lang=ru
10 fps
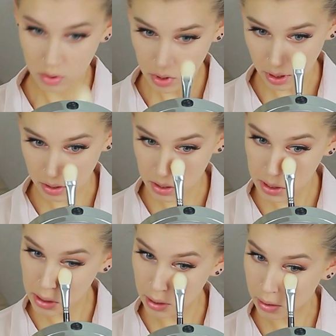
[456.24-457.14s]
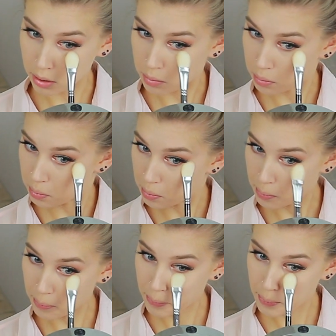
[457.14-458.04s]
с консилером,
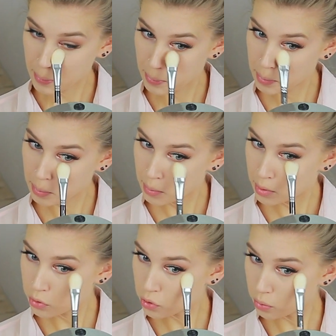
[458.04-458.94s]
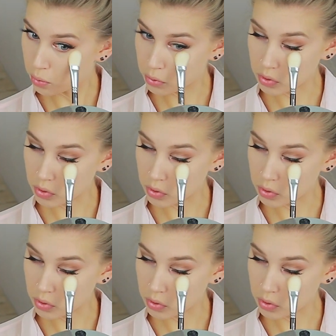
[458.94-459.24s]
чтобы